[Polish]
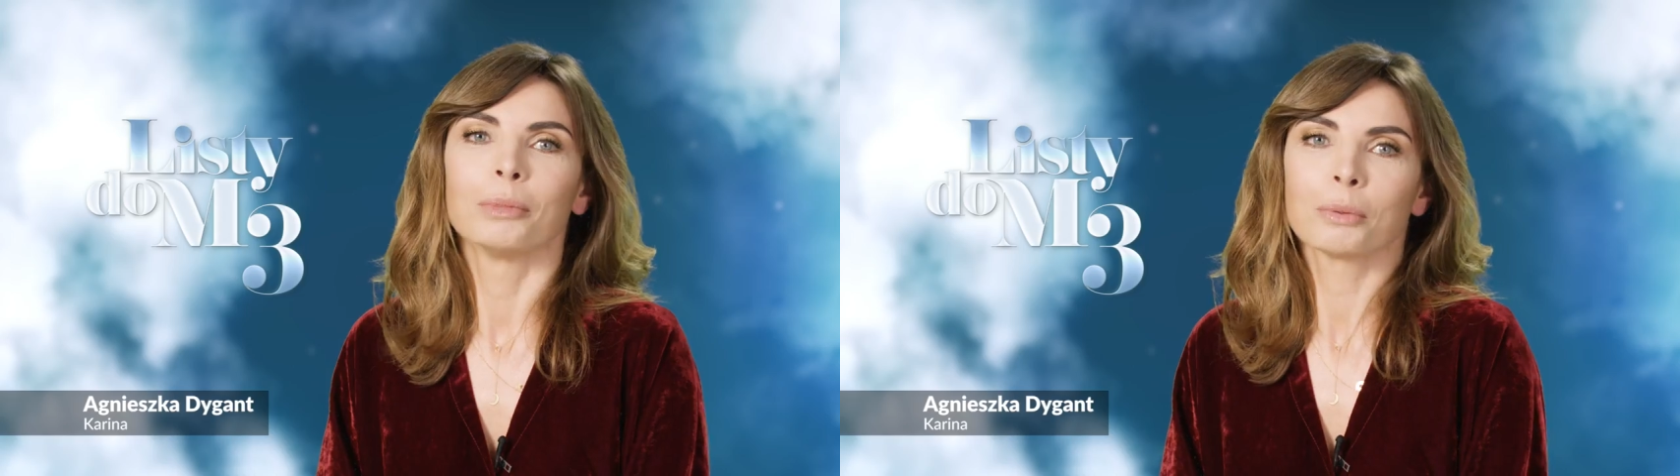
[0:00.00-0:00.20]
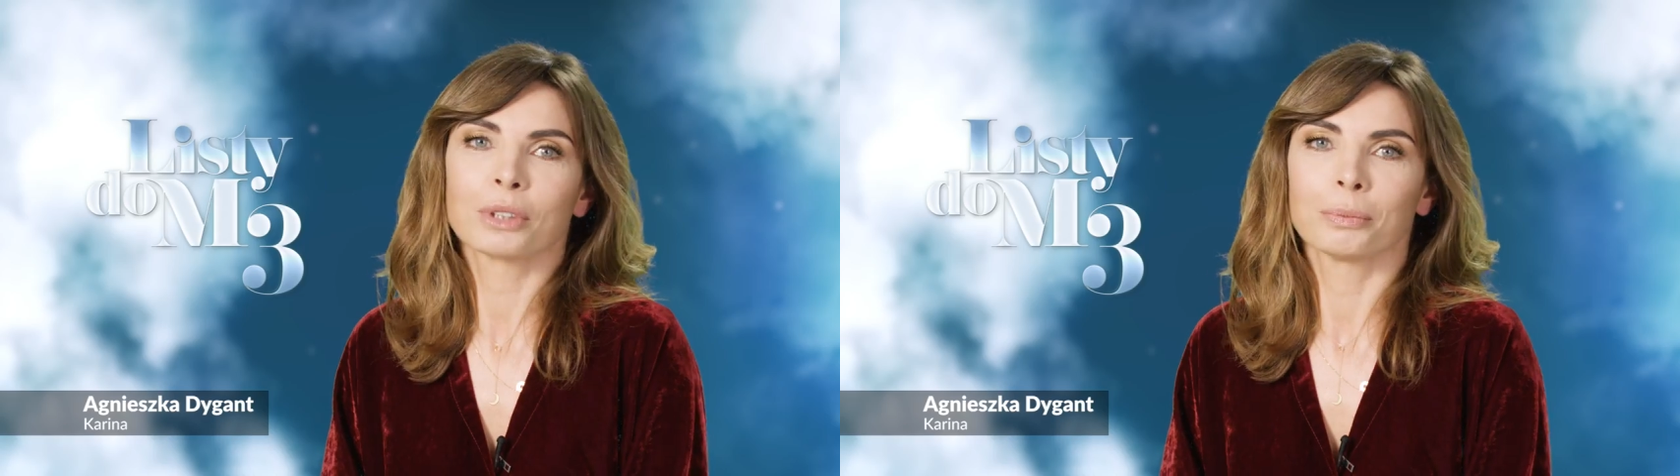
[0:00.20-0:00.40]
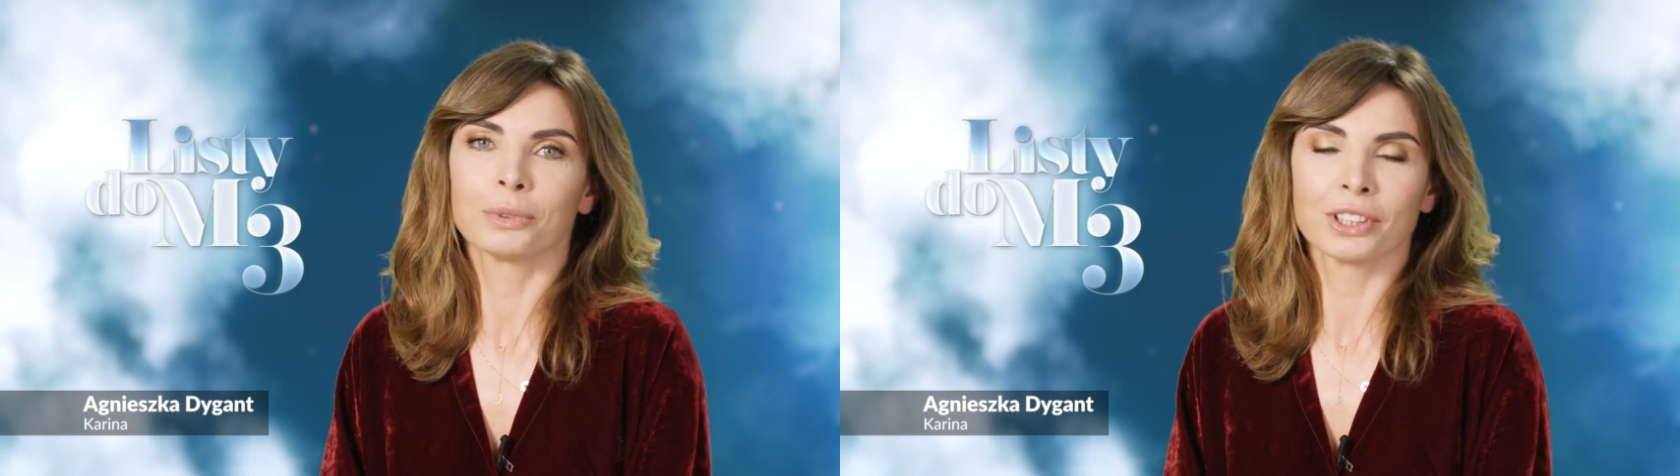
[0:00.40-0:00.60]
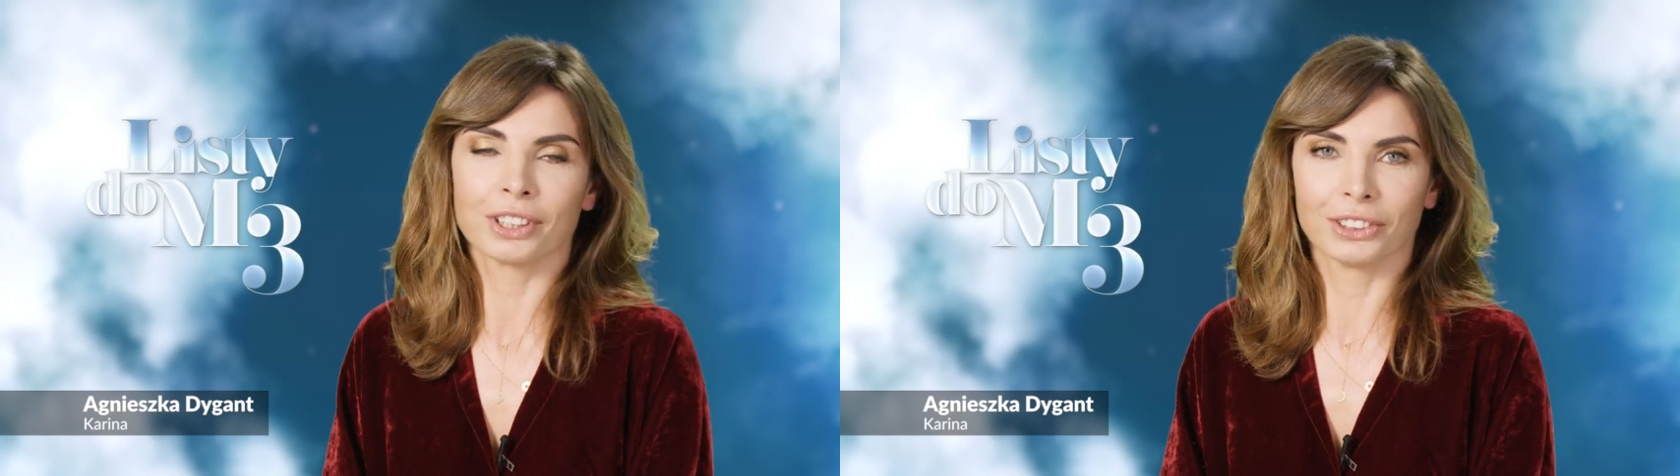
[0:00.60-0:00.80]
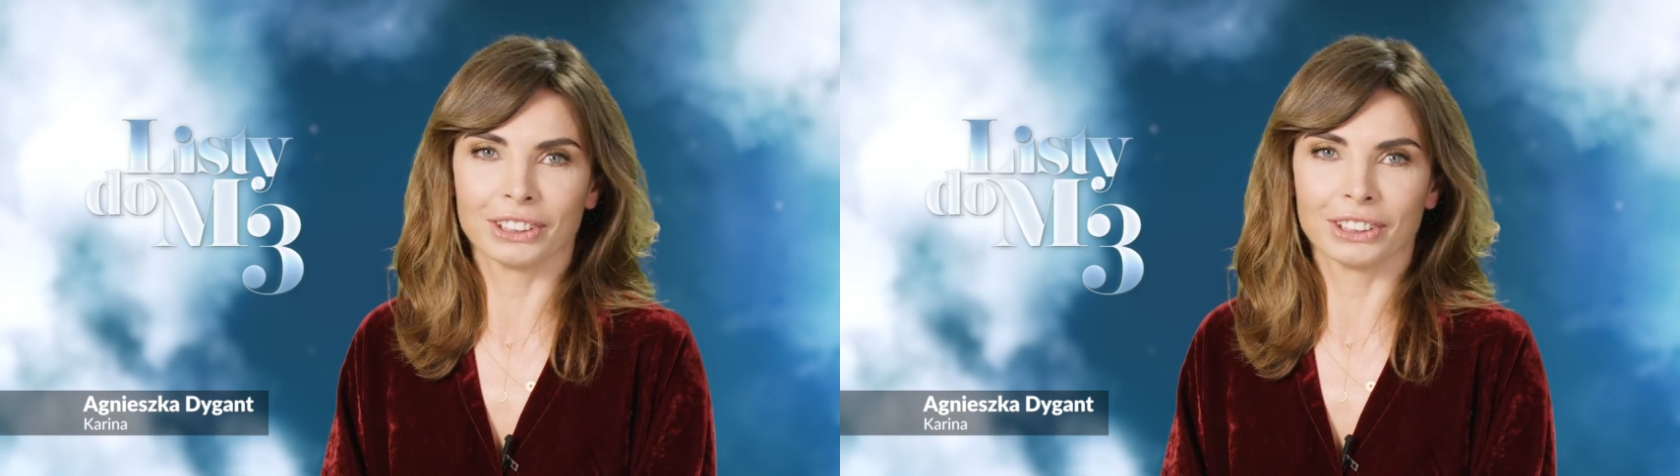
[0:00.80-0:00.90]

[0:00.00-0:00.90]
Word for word: Bo na przykład pójdzie się do